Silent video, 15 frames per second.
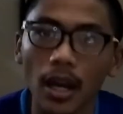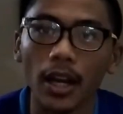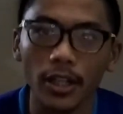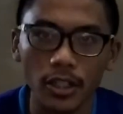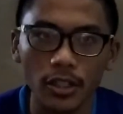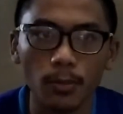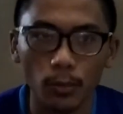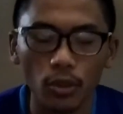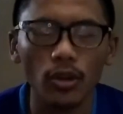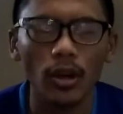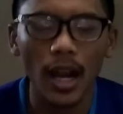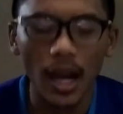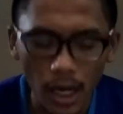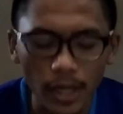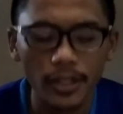Rs po.
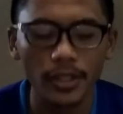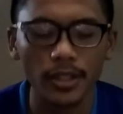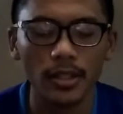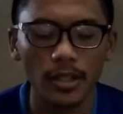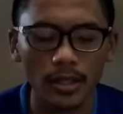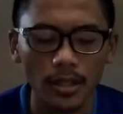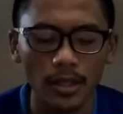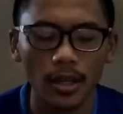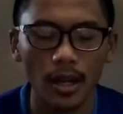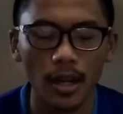Rs.